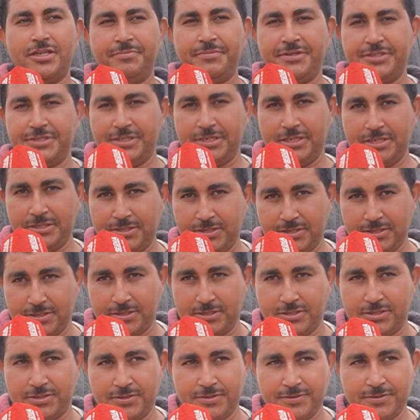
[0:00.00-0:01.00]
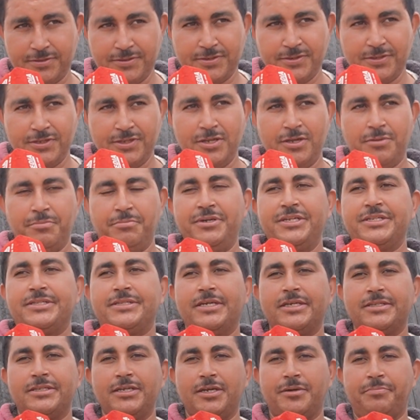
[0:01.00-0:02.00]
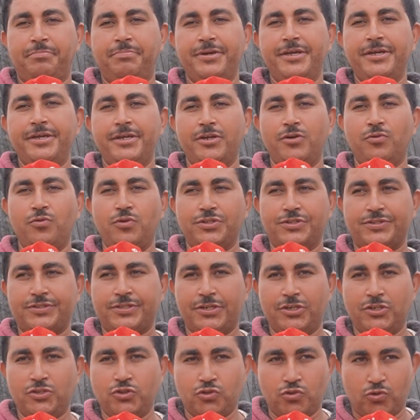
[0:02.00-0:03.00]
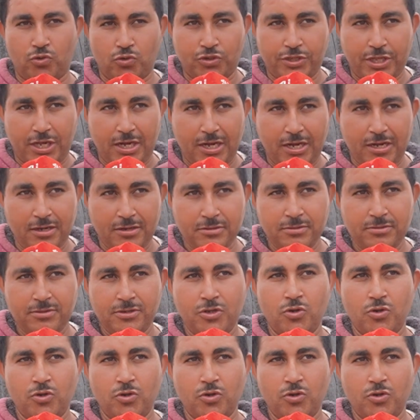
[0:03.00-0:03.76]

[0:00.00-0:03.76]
حمدينة تيزنيت ميد نادي ربي ايوان سمح السلطة